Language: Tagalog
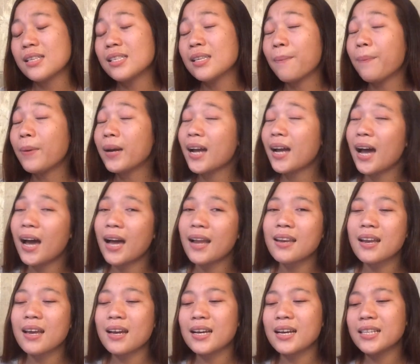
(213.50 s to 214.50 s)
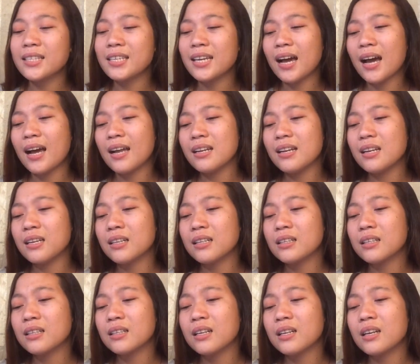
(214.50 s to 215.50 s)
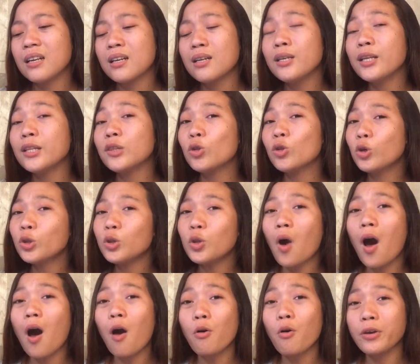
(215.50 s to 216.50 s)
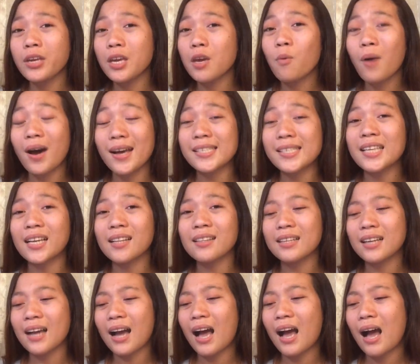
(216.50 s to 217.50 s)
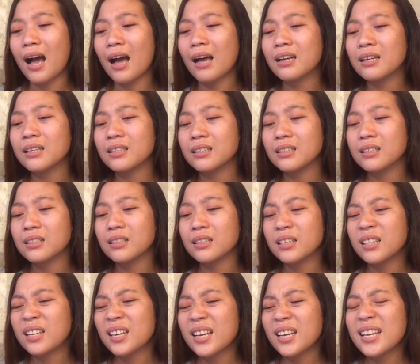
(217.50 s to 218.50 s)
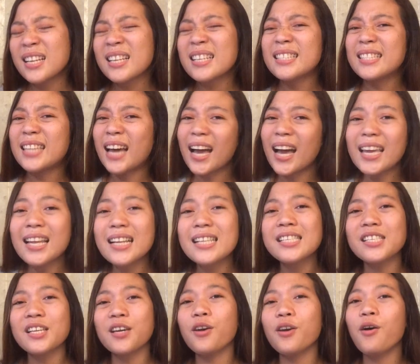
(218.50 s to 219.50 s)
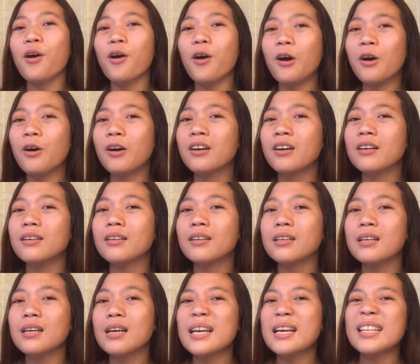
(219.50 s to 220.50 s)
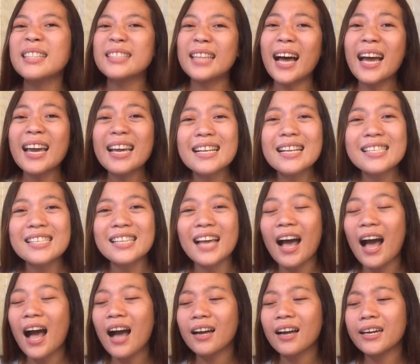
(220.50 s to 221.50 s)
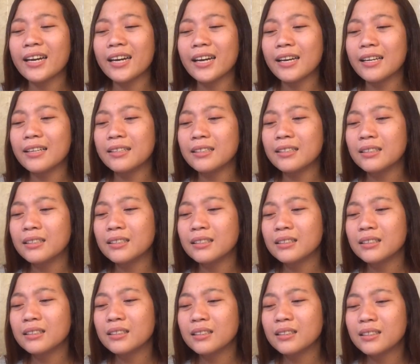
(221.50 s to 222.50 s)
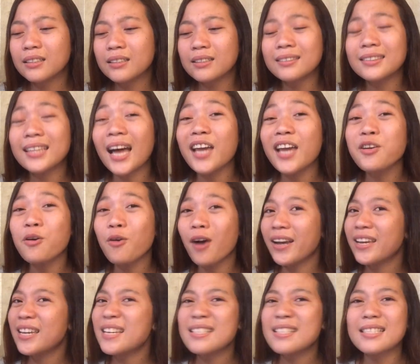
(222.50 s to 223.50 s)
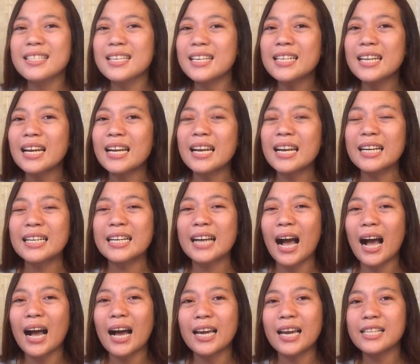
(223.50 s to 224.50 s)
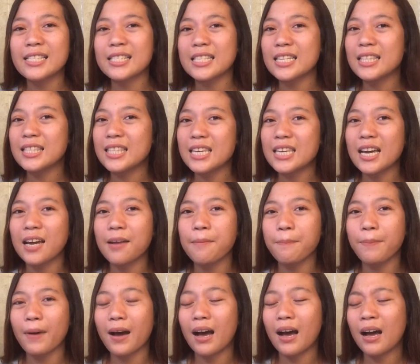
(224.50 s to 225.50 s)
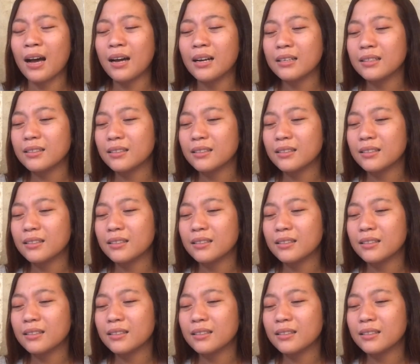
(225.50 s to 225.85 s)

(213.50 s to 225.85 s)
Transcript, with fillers: Sa paraan na ganyan, natuto akong iwasan ka. Dahil sa'yo, dahil sa akin, tayo ay hindi na nagkakaintindihan pa.